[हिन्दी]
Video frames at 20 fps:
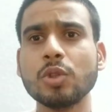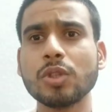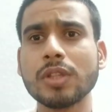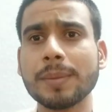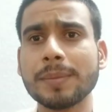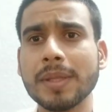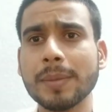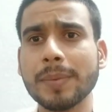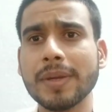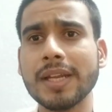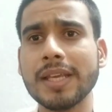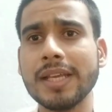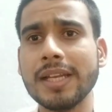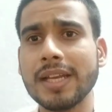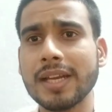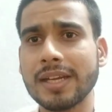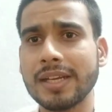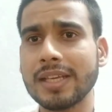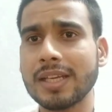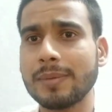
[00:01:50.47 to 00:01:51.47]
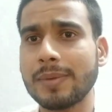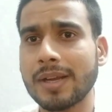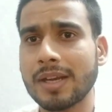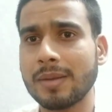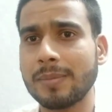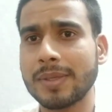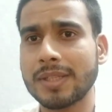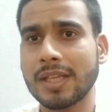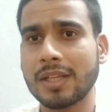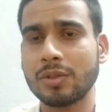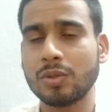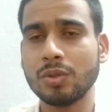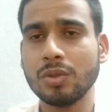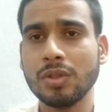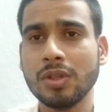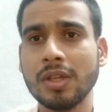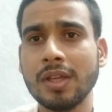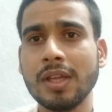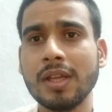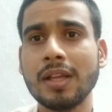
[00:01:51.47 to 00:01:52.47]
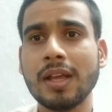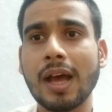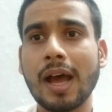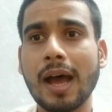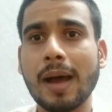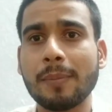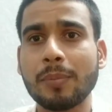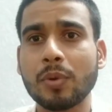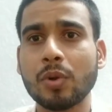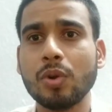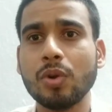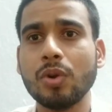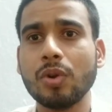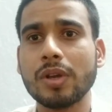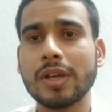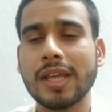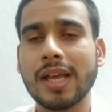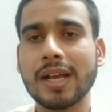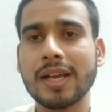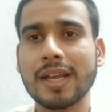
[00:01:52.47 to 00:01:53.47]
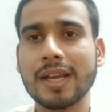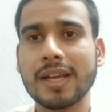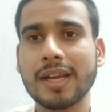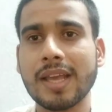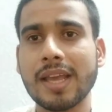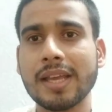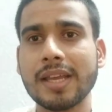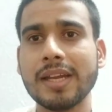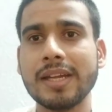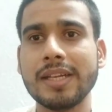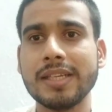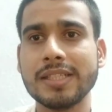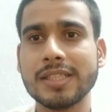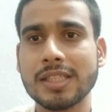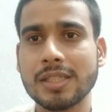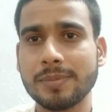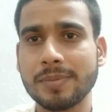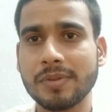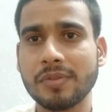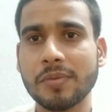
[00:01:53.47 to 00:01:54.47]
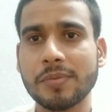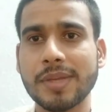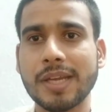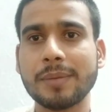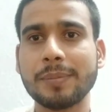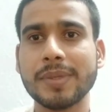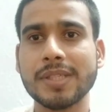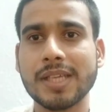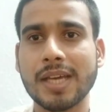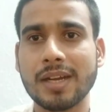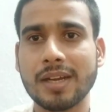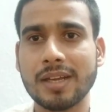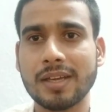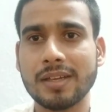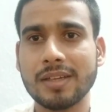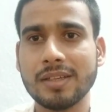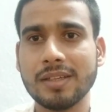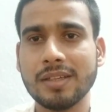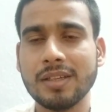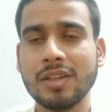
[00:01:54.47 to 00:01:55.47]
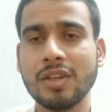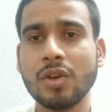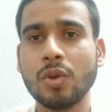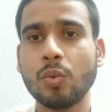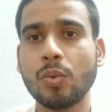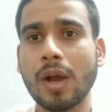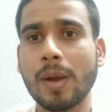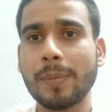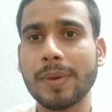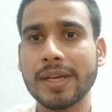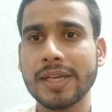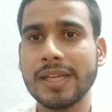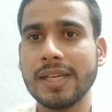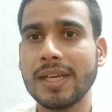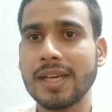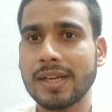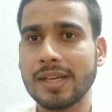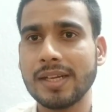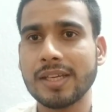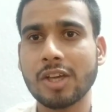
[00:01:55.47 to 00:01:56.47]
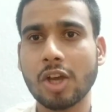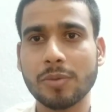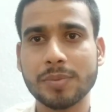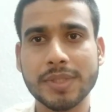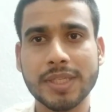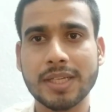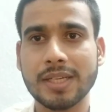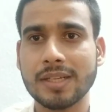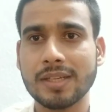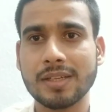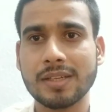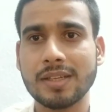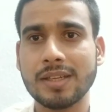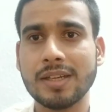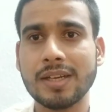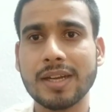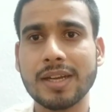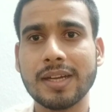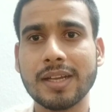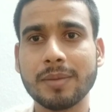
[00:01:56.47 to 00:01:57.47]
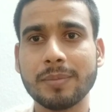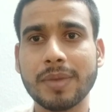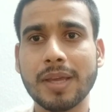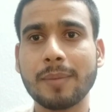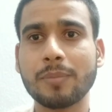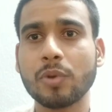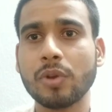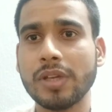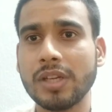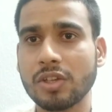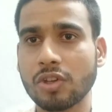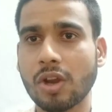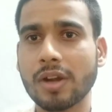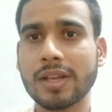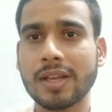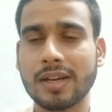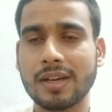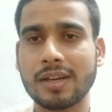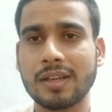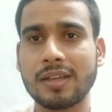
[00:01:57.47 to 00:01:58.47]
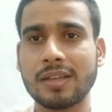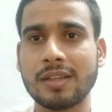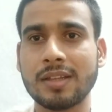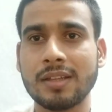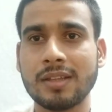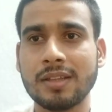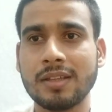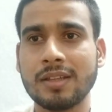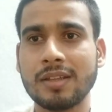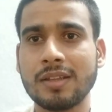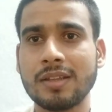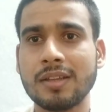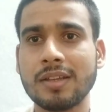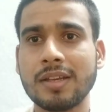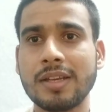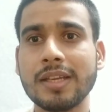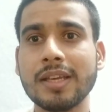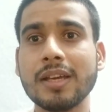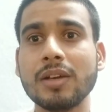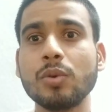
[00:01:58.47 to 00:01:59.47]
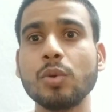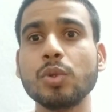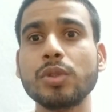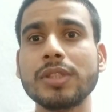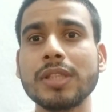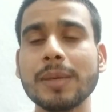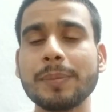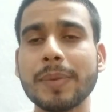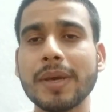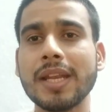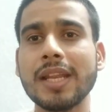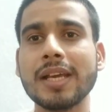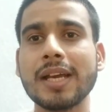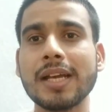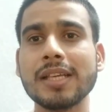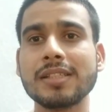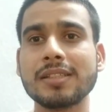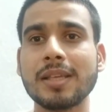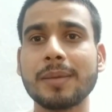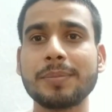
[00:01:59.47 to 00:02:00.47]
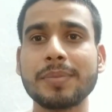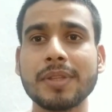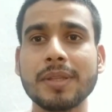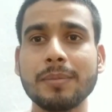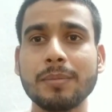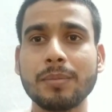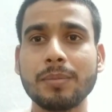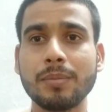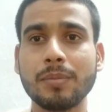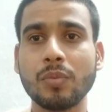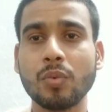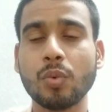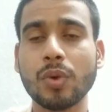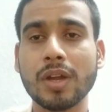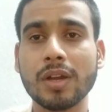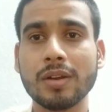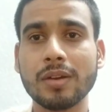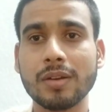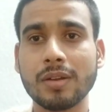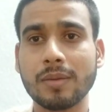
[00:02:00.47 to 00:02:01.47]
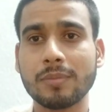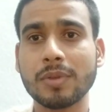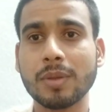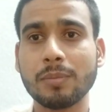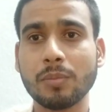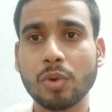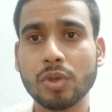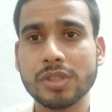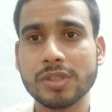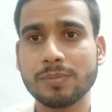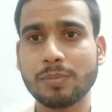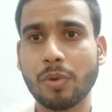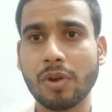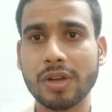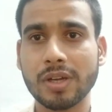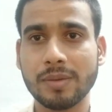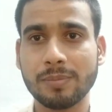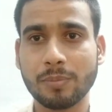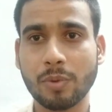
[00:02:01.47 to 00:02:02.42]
तो सबसे पहले ई लर्निंग के बारे में बता दूँ आपको क्या करना है कि डी जी वेबसाइट पर जाना है वहाँ पर ई लर्निंग का ऑप्शन है ई लर्निंग में आपको इनरॉल करना है ठीक है उससे पहले गाइज सबसे वन ऑफ द मोस्ट